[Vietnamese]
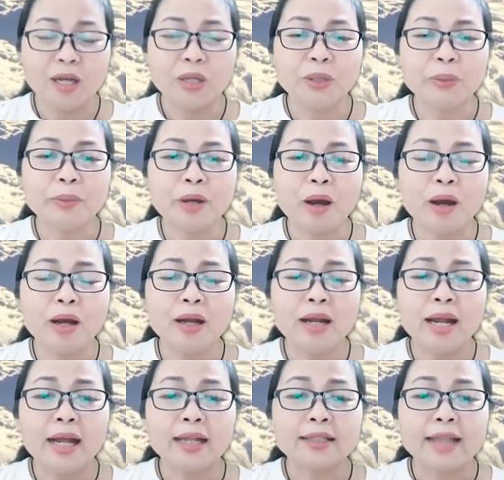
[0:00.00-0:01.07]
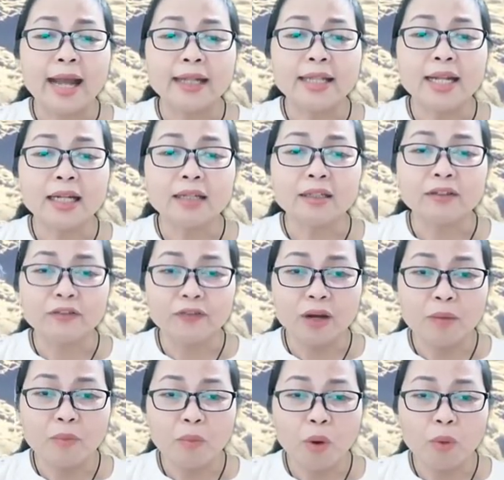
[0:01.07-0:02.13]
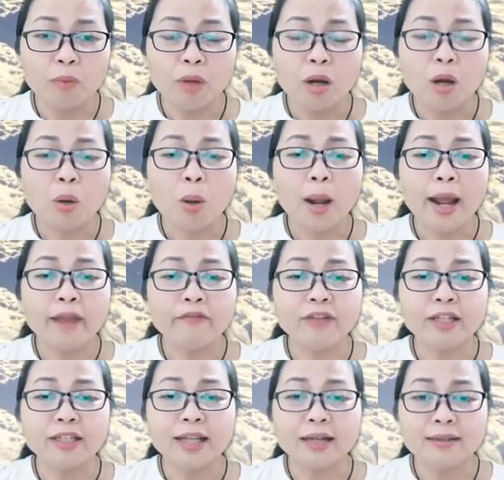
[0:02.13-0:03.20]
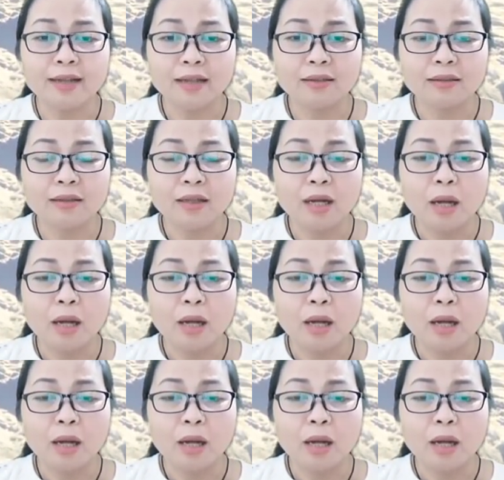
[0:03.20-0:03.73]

Lúc đó, tại thiền tự Vân Môn có hai vị tăng nhân,